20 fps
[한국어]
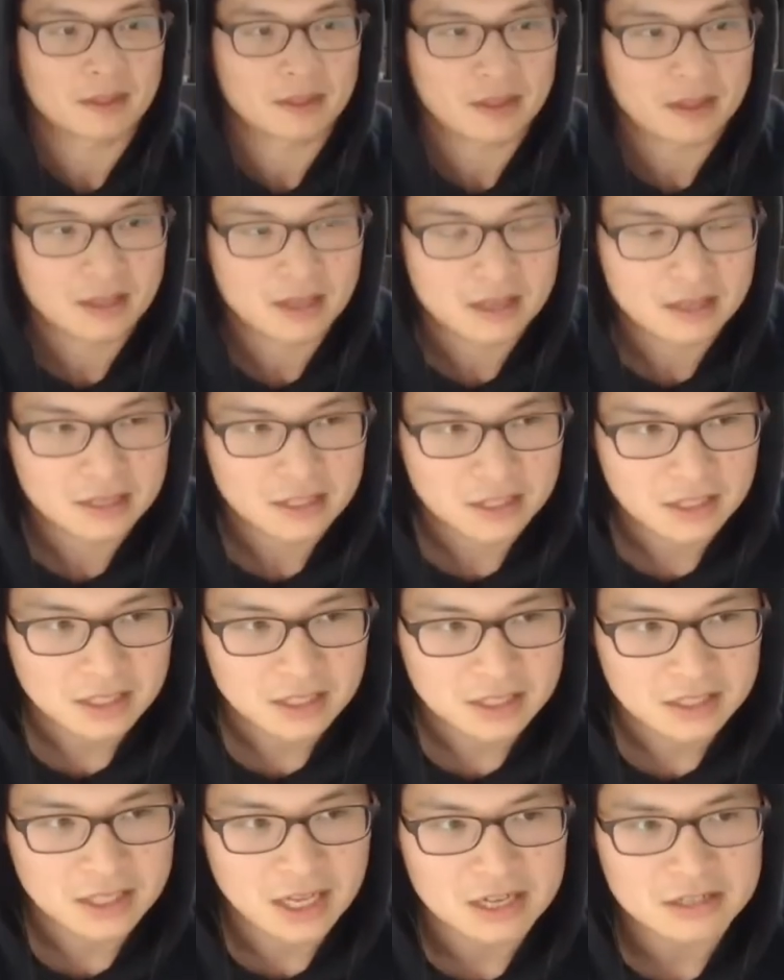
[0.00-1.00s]
음.
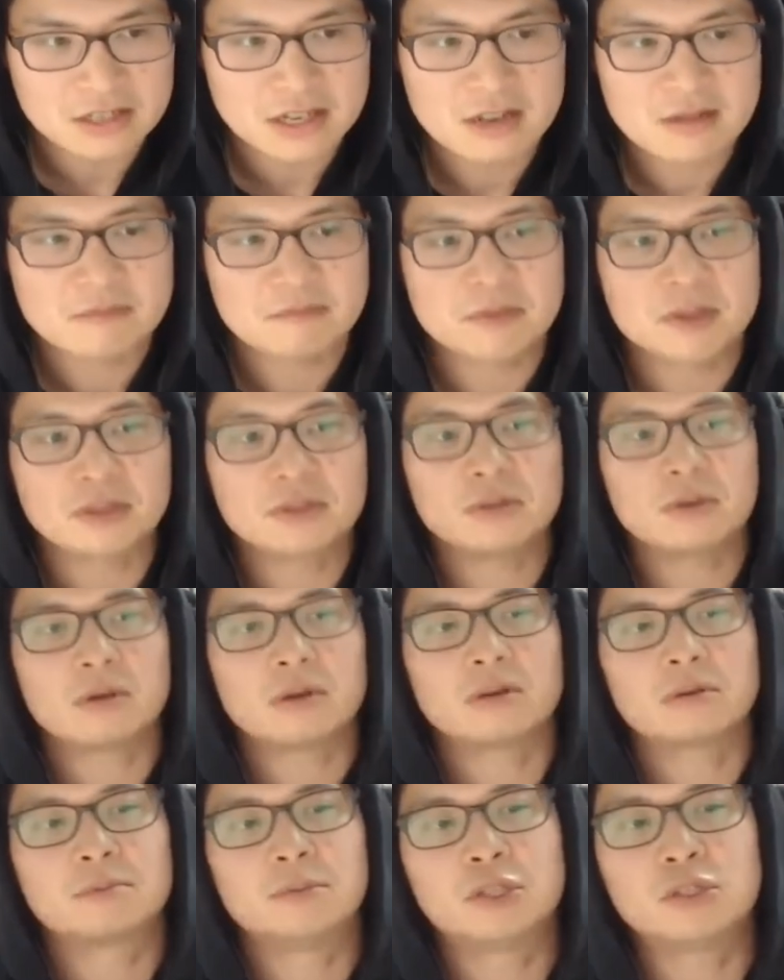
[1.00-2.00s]
나그네 비트,
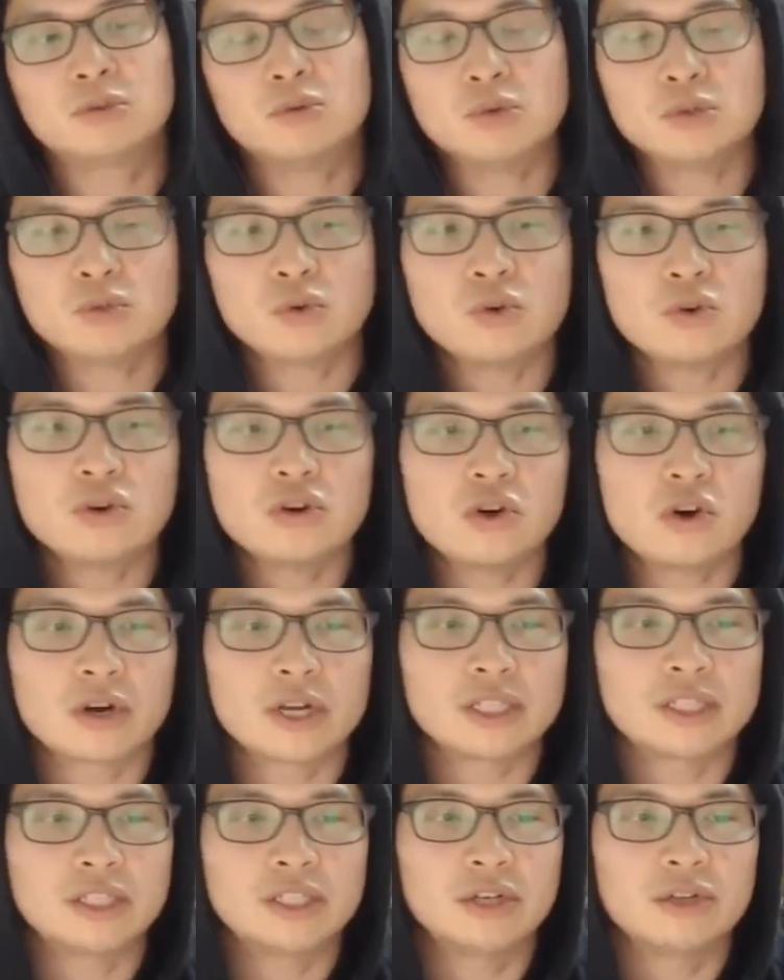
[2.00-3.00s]
비트코인 송금
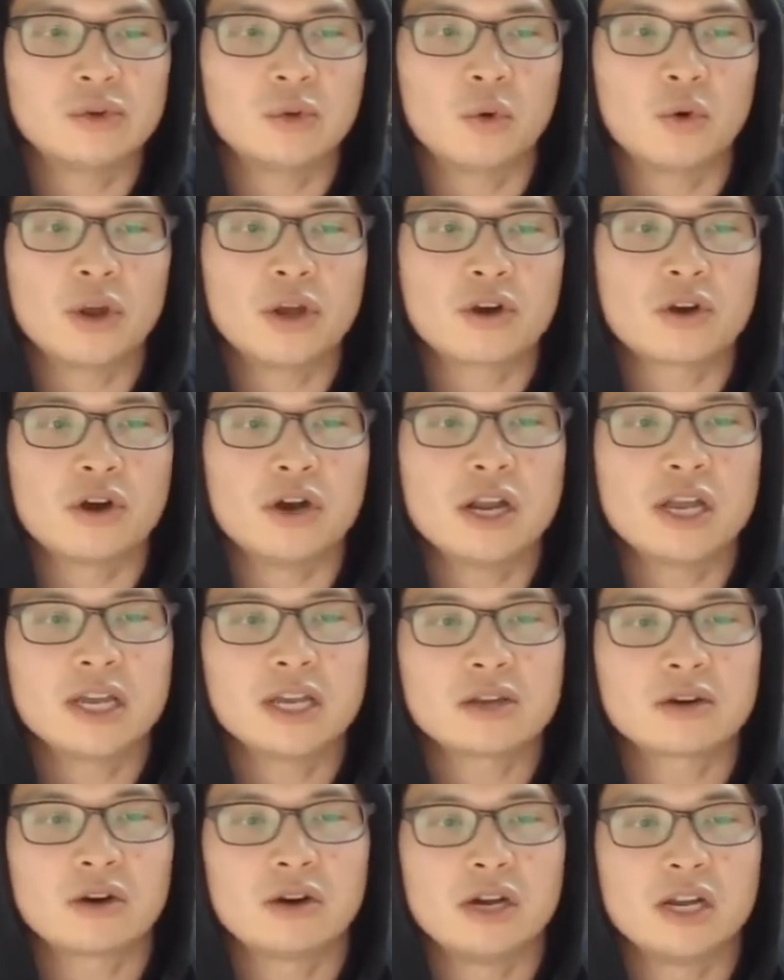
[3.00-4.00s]
거래 지연이 오래
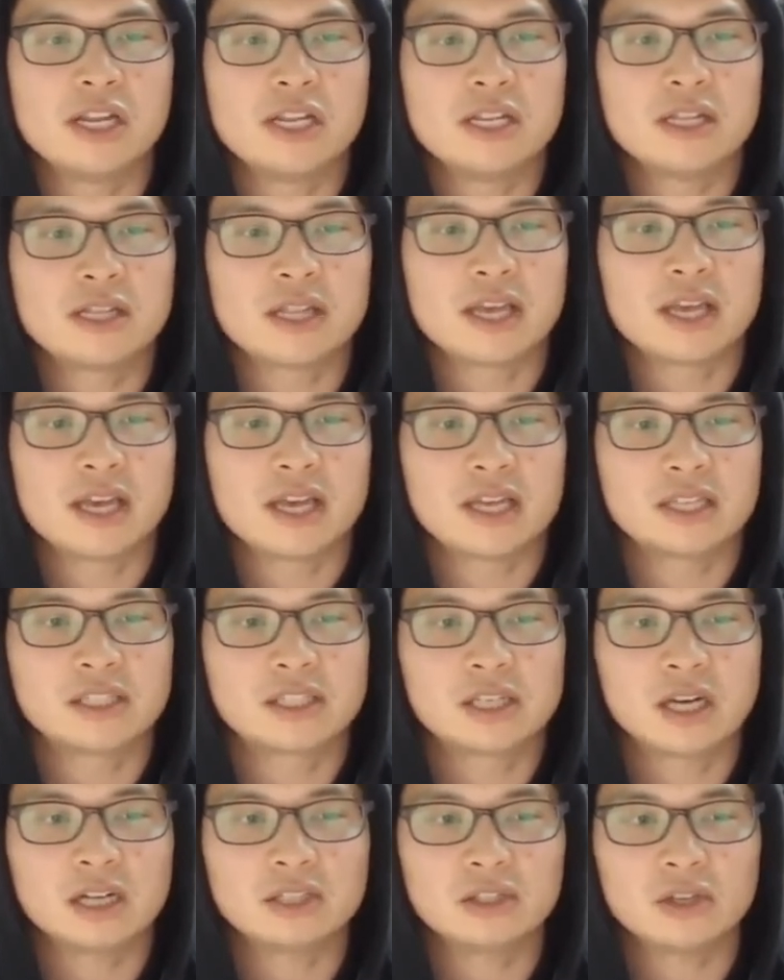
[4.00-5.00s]
걸리기는 걸리는데
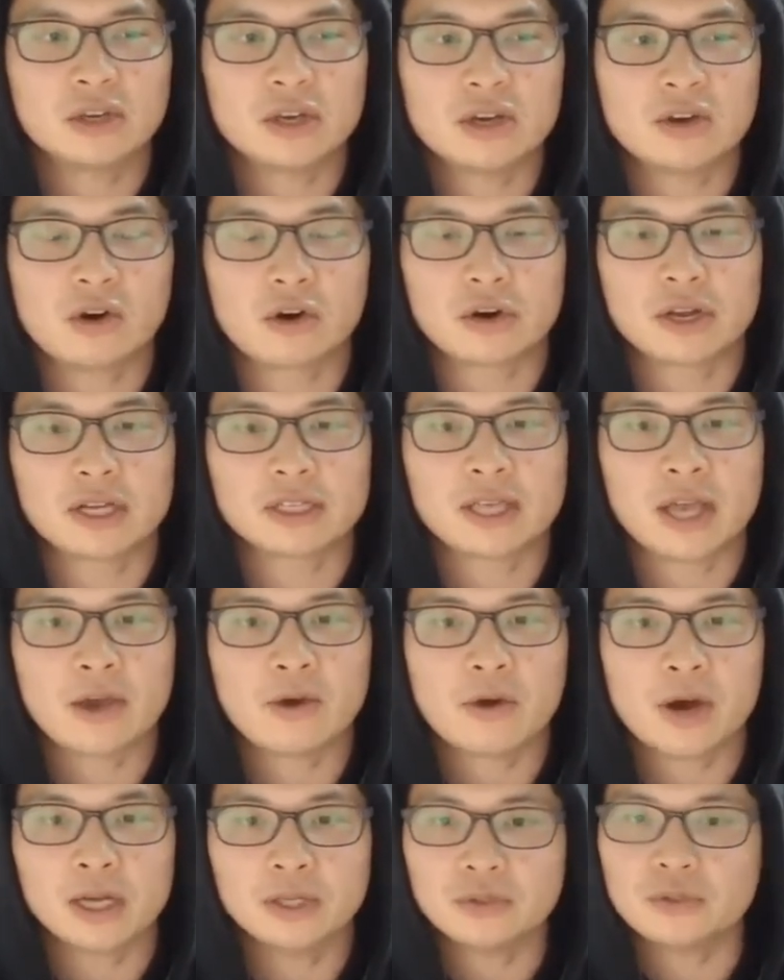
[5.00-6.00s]
즉각적인 거래
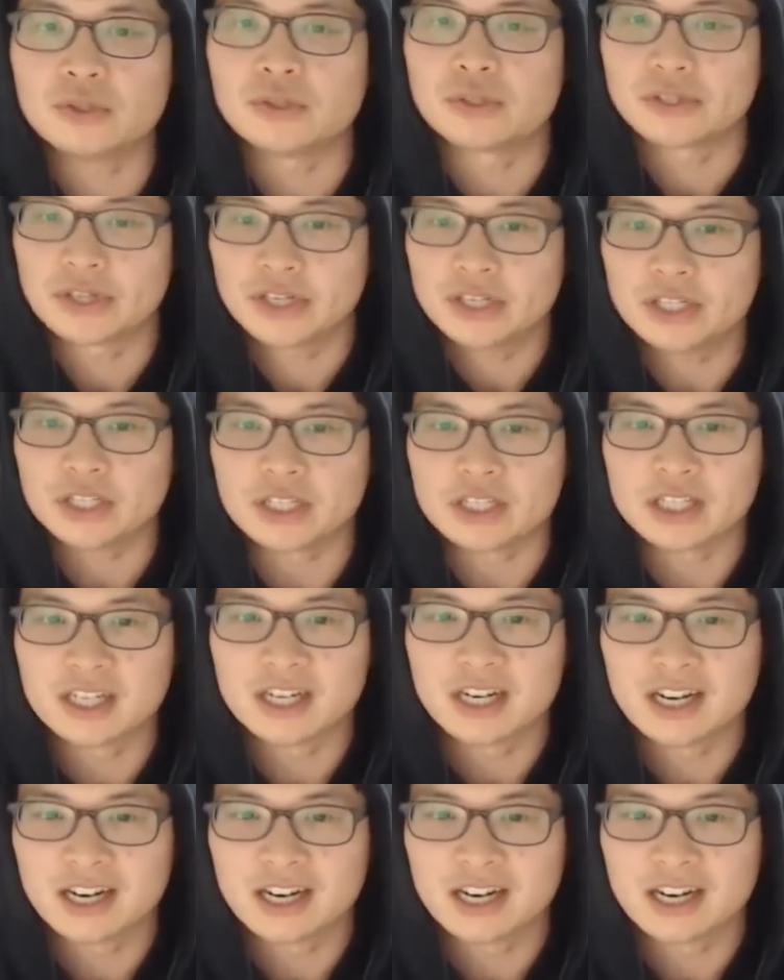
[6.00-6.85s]
사용할 수 있어요.